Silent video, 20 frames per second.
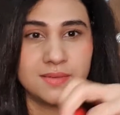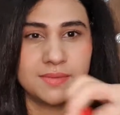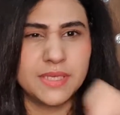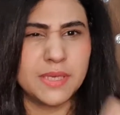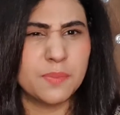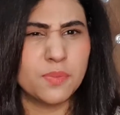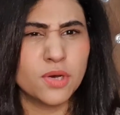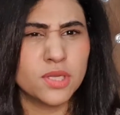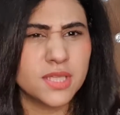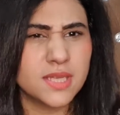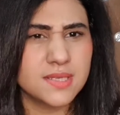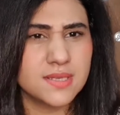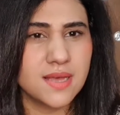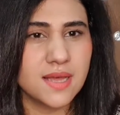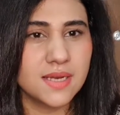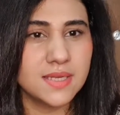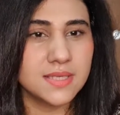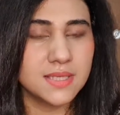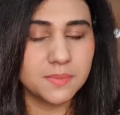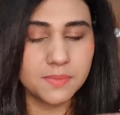ये बहुत
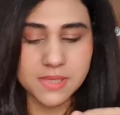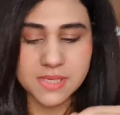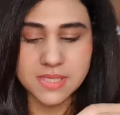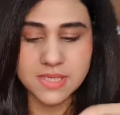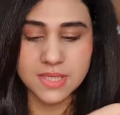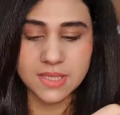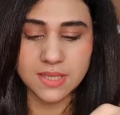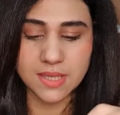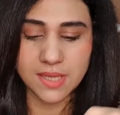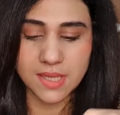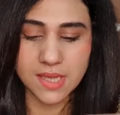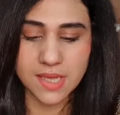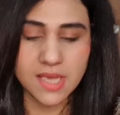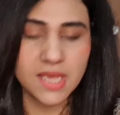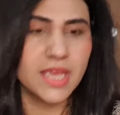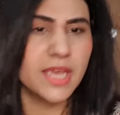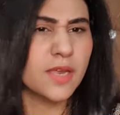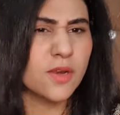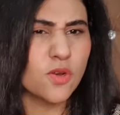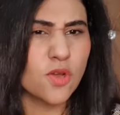आसानी से मिल जाते हैं
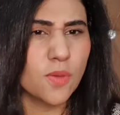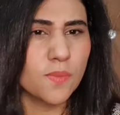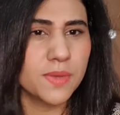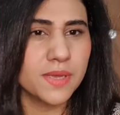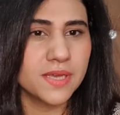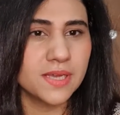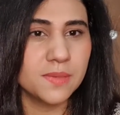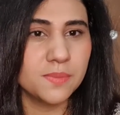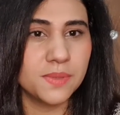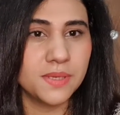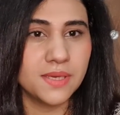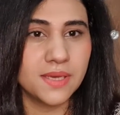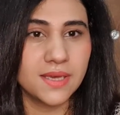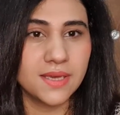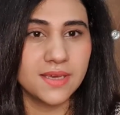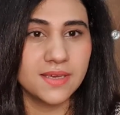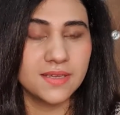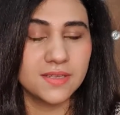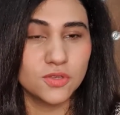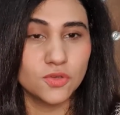इकोनॉमिकल भी हैं